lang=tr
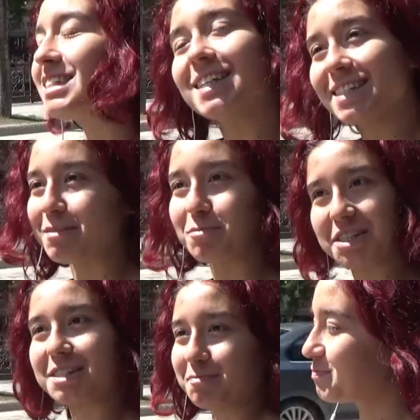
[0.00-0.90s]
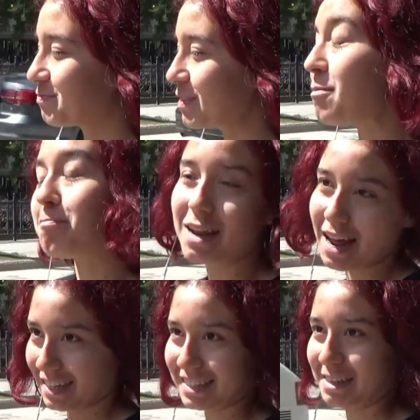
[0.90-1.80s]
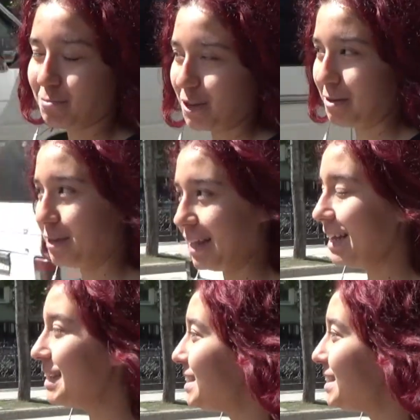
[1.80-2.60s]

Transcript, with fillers: sana demiştim. Hep ben haklıyım olabilir.